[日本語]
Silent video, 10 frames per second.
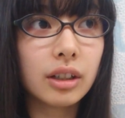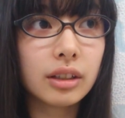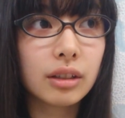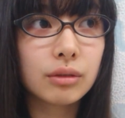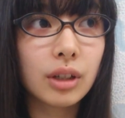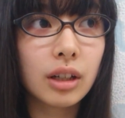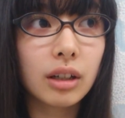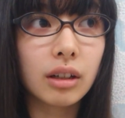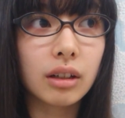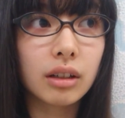あやなん
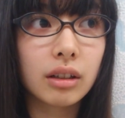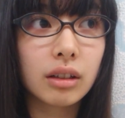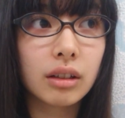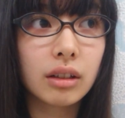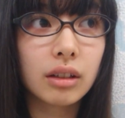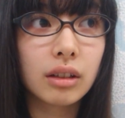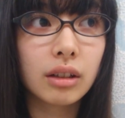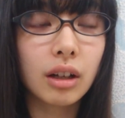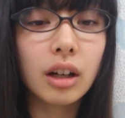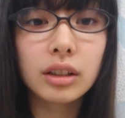は、
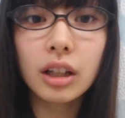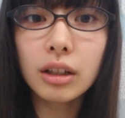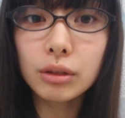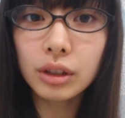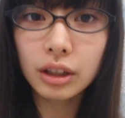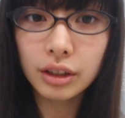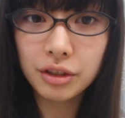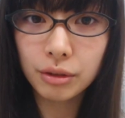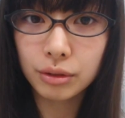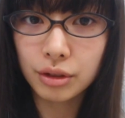あ、大学の
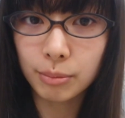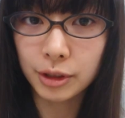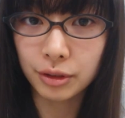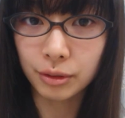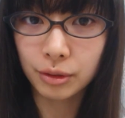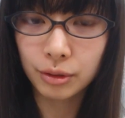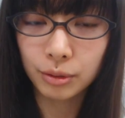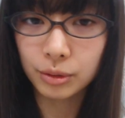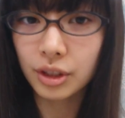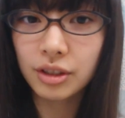話よくしますよ。
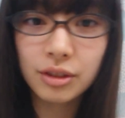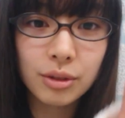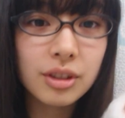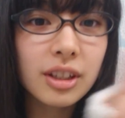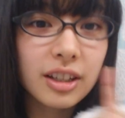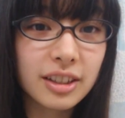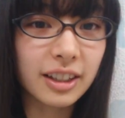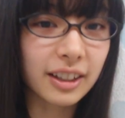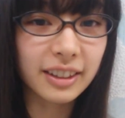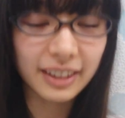同じ女子大
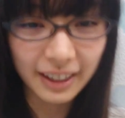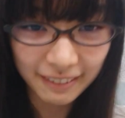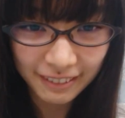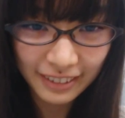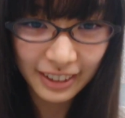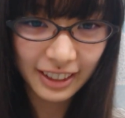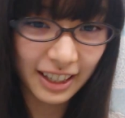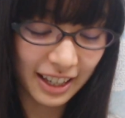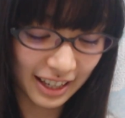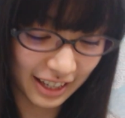生なんでね。
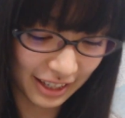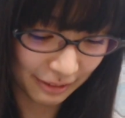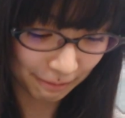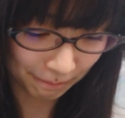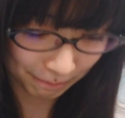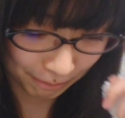はい。